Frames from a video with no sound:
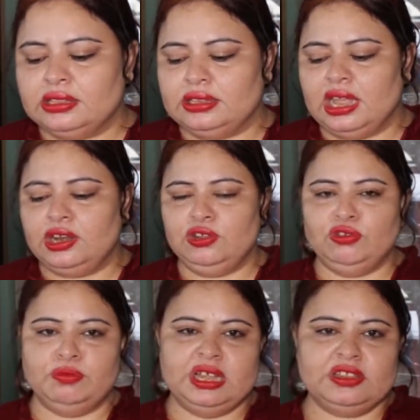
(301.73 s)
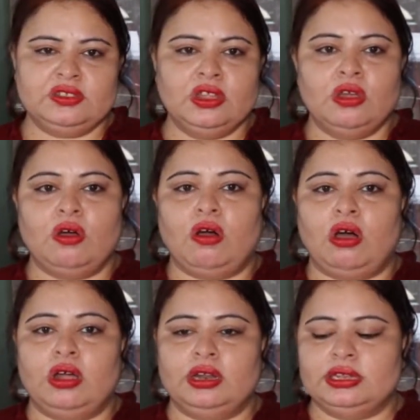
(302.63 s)
दे आर ह्यूमस
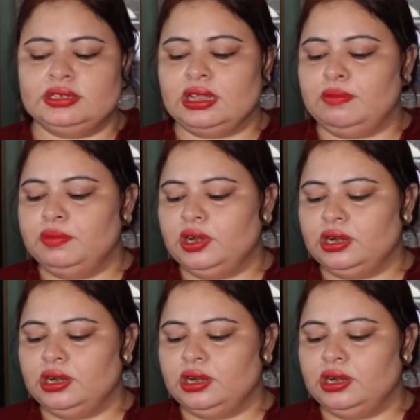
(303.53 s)
और सम